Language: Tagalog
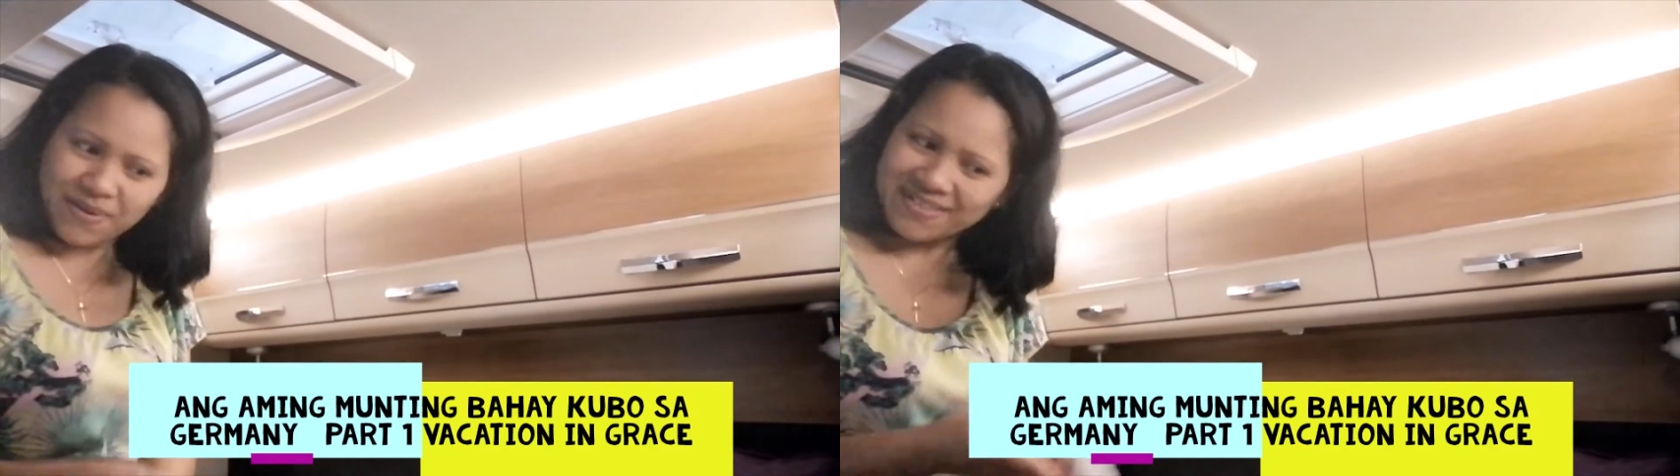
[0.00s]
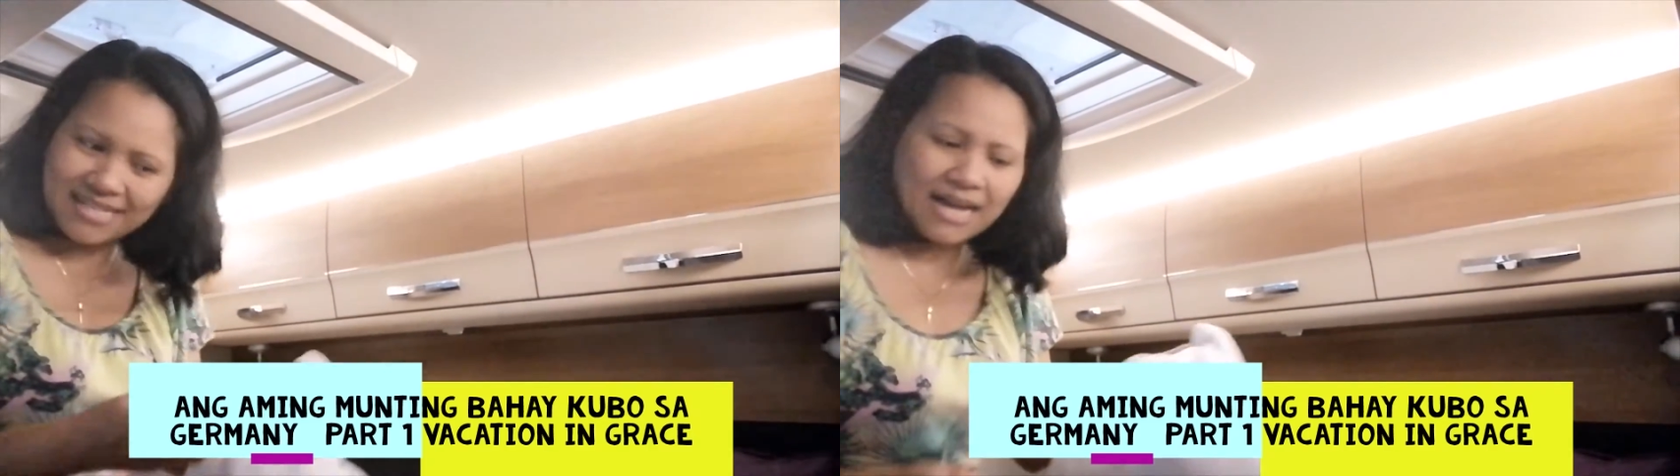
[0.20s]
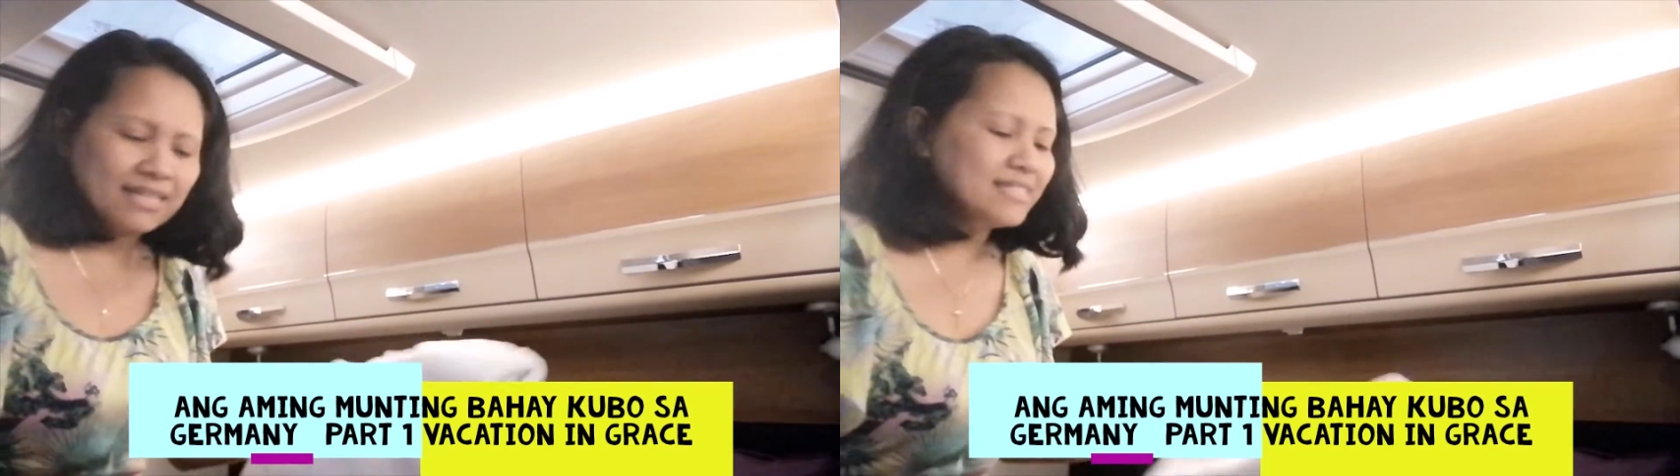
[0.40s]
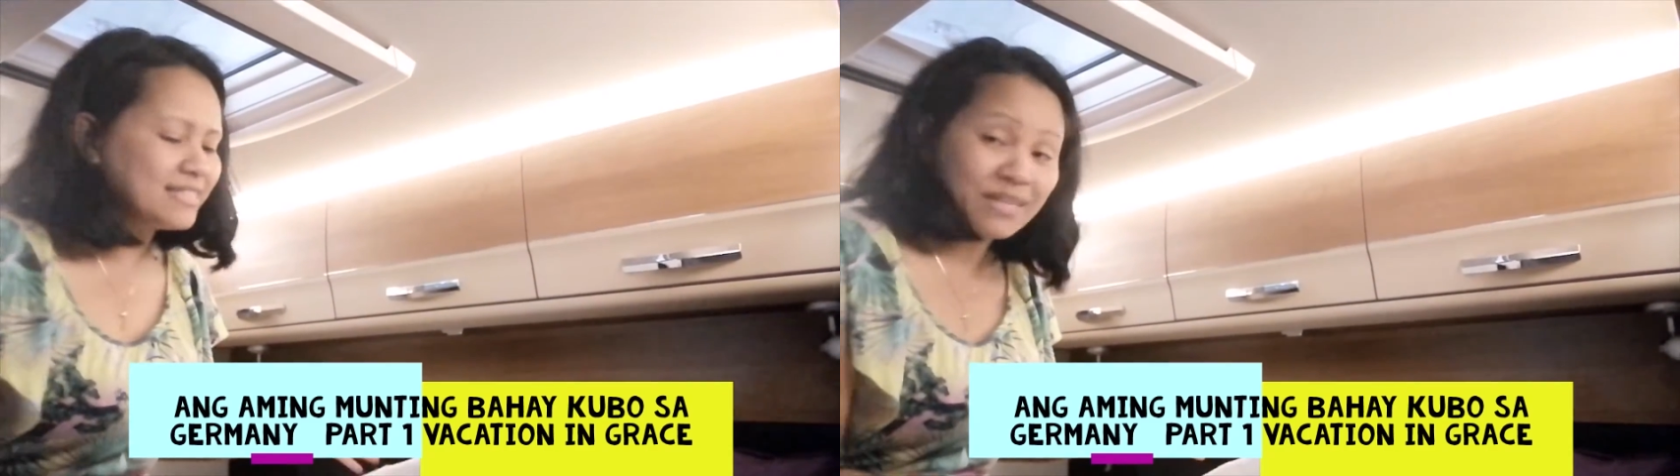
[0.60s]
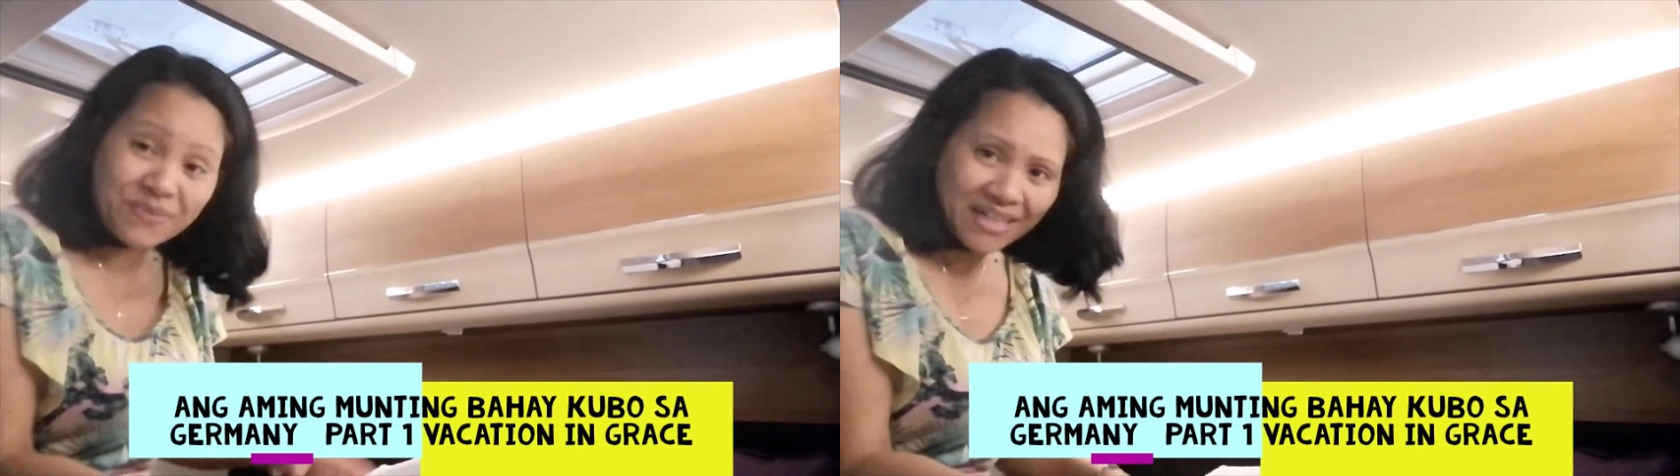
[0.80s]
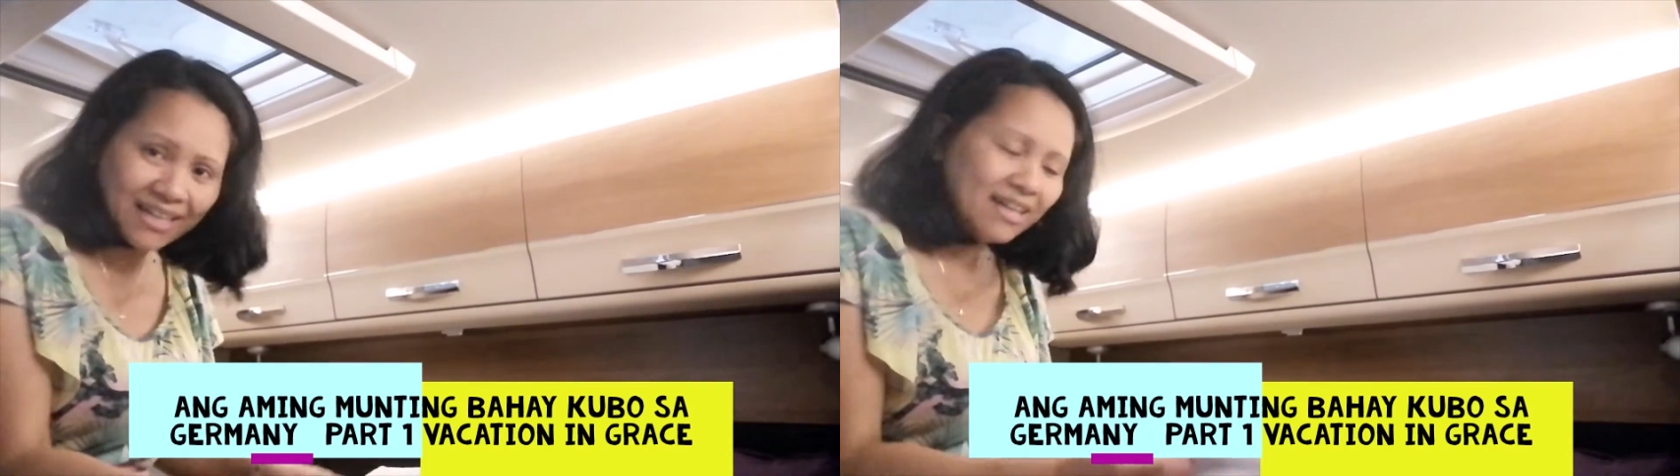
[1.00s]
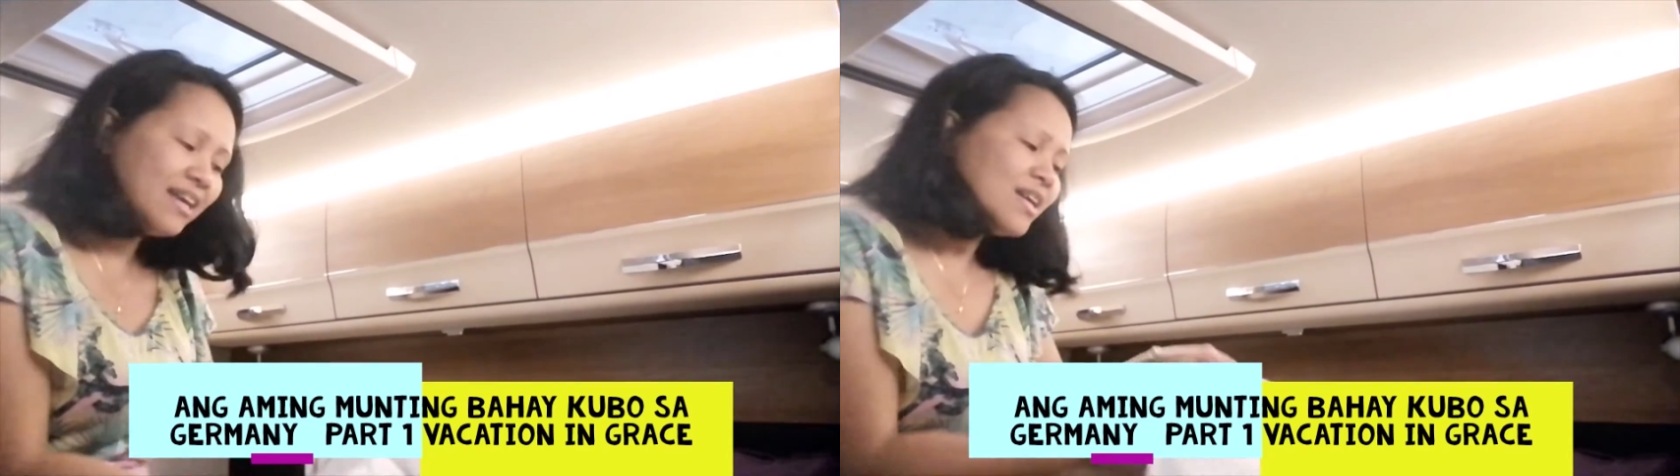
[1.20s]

para sa aking sarili.